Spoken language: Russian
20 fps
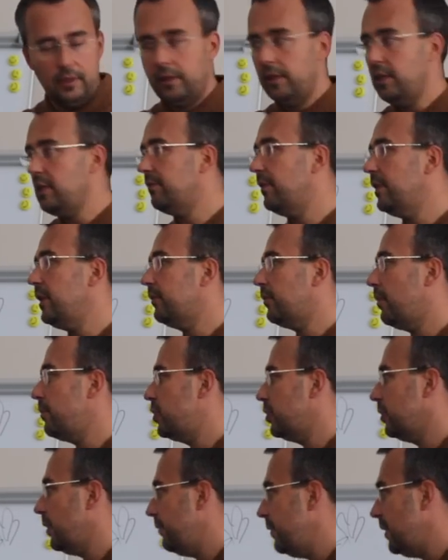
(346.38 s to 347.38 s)
И звонит вам
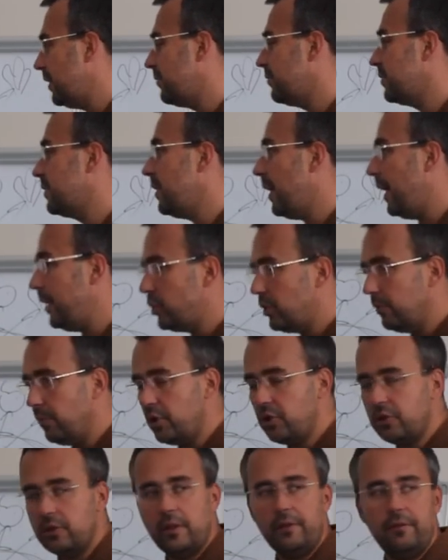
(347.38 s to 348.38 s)
человек, значимый
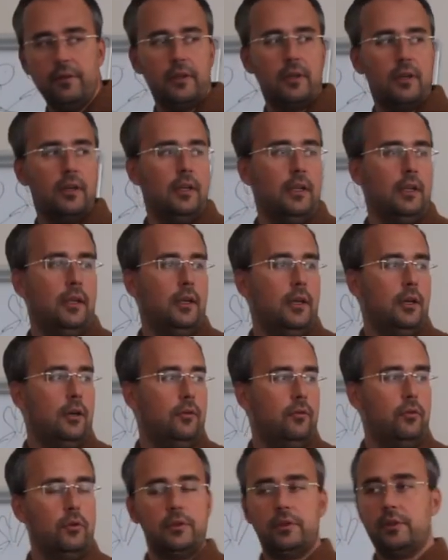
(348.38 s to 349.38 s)
человек,
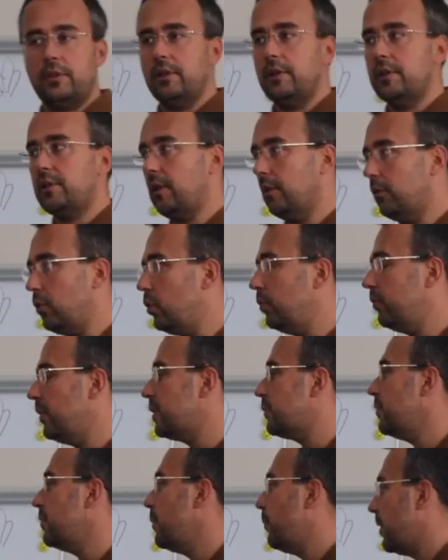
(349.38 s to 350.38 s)
вот, э, с которым у
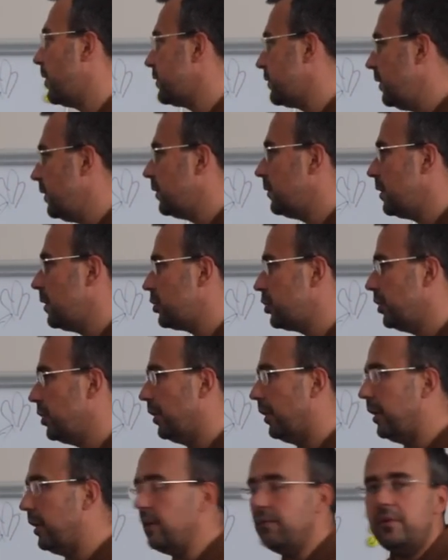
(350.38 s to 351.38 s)
вас непростые
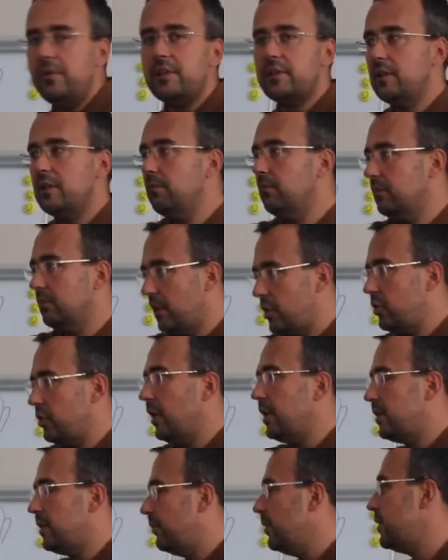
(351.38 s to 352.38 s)
отношения. И вы с ним
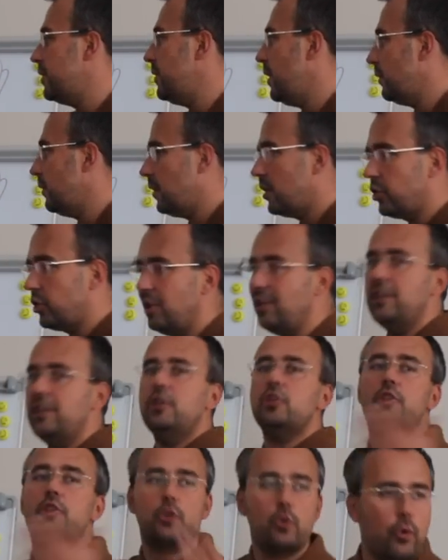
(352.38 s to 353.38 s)
начинаете выяснять отношения
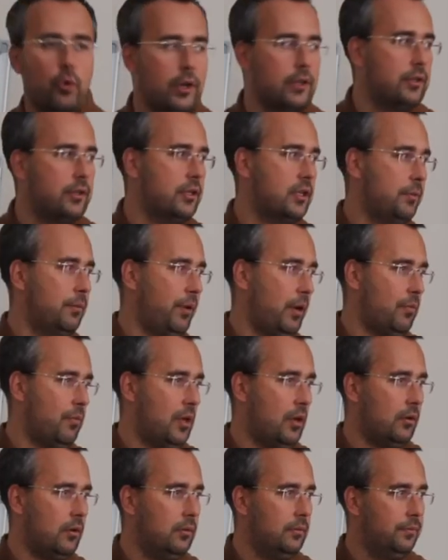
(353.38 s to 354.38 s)
и ссоритесь, к
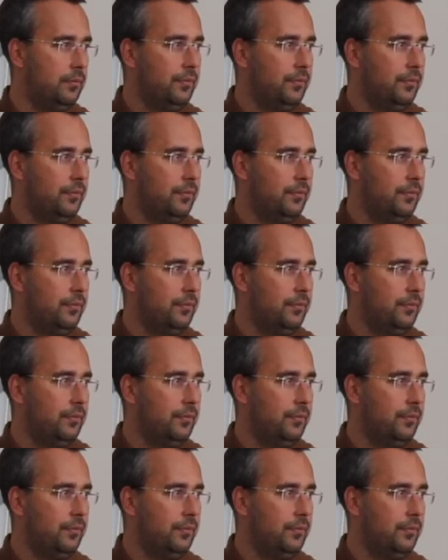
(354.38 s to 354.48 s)
примеру.